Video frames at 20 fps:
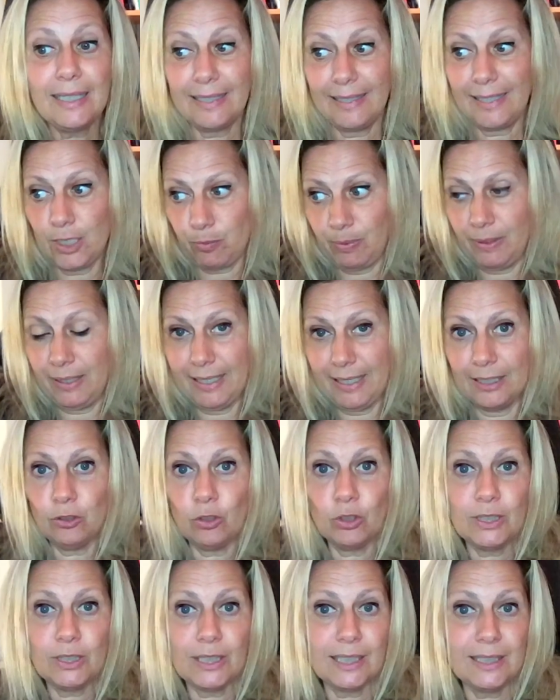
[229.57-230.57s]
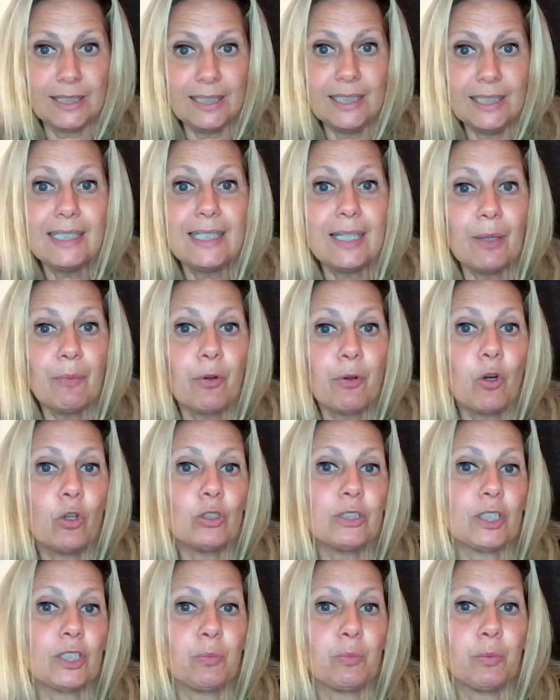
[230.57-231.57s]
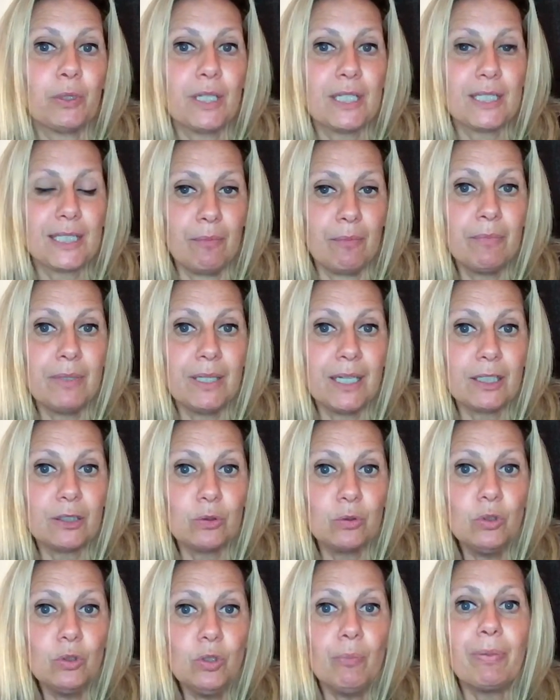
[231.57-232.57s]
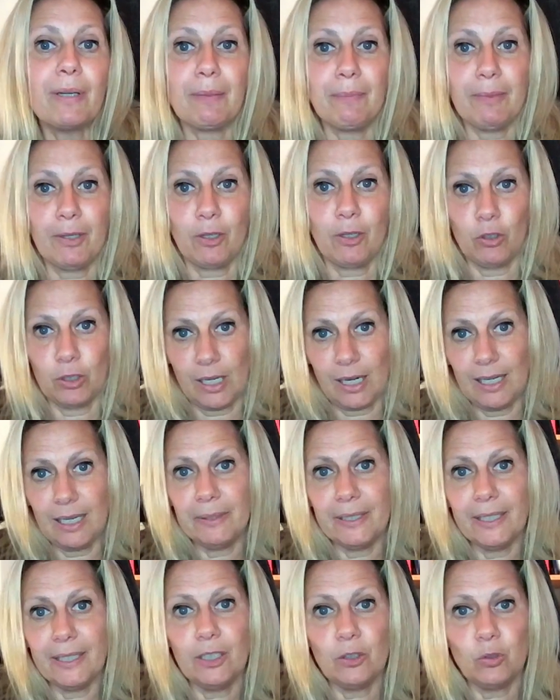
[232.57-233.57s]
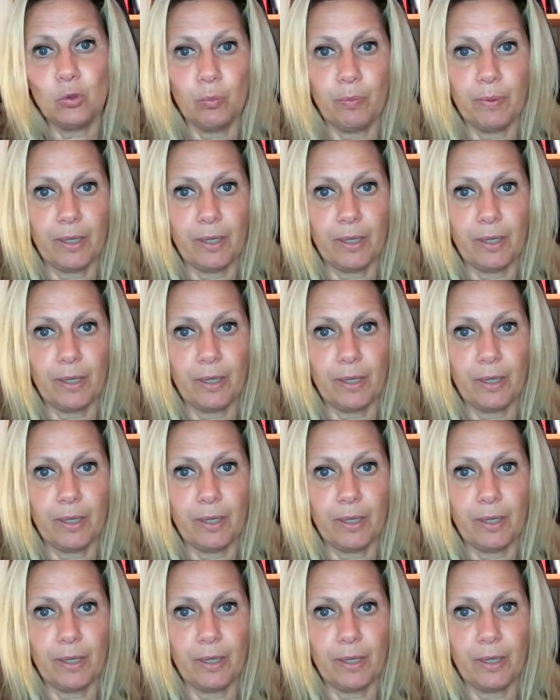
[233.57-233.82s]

explicándote a ti qué cosas puedes cambiar tú para mejorar la vida de tu perro.